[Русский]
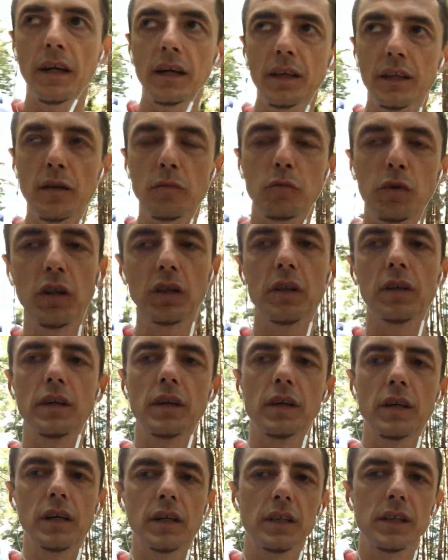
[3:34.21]
это был
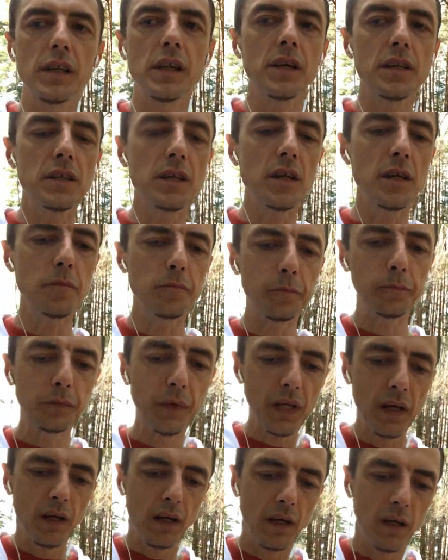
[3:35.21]
э, третий
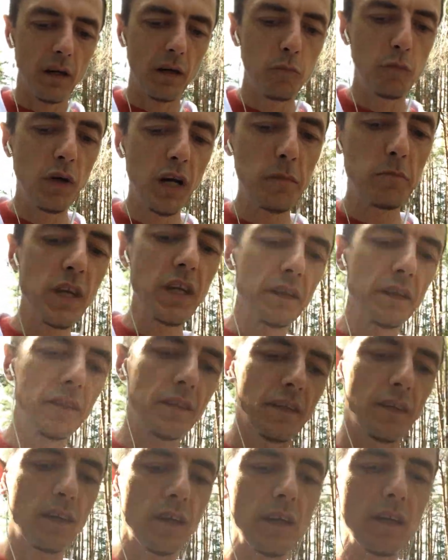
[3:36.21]
Э,
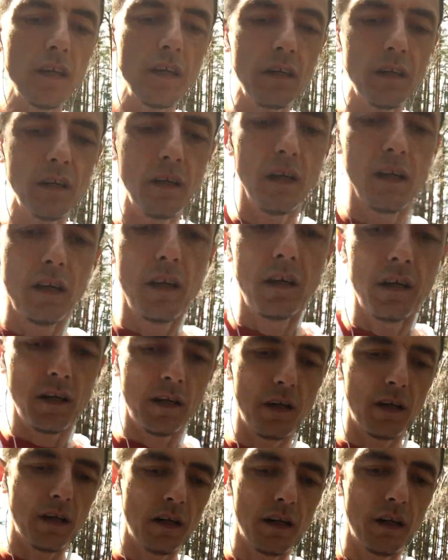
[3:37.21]
момент. И
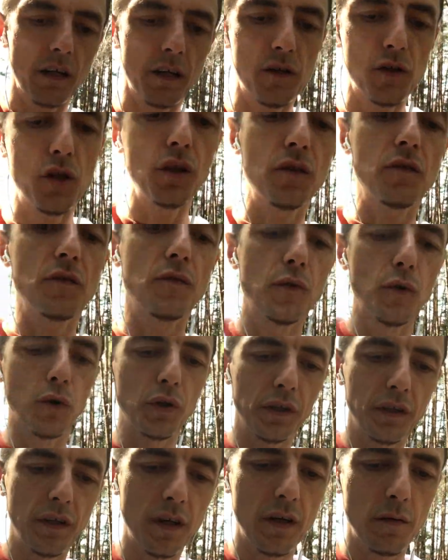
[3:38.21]
э,
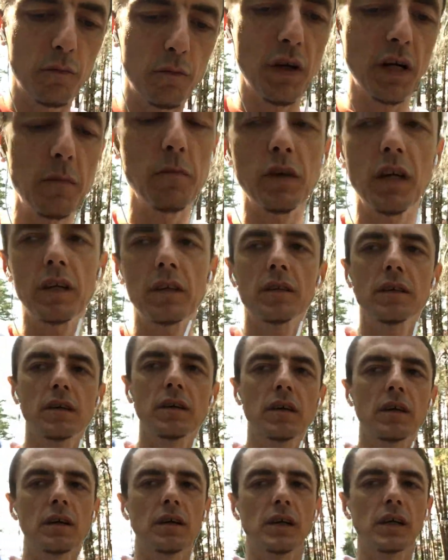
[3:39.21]
четвертый момент,
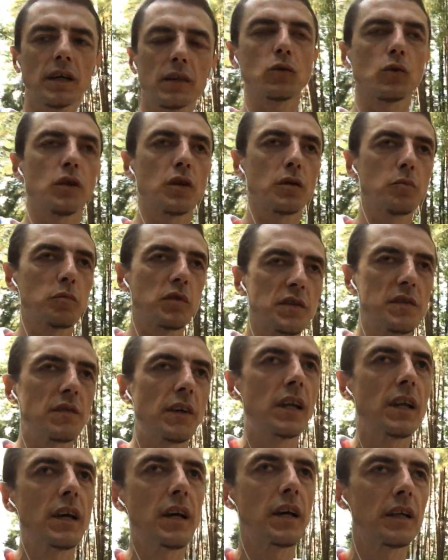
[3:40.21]
э, который
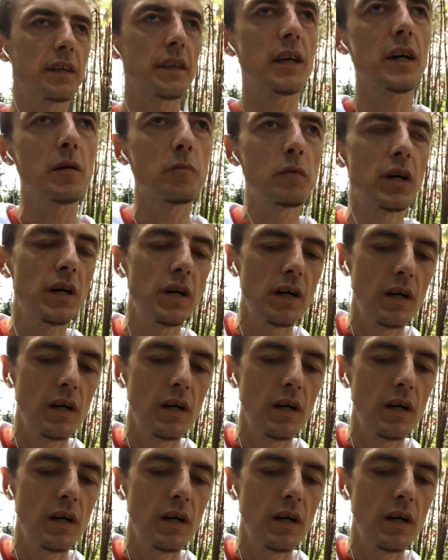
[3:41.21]
позволяет нам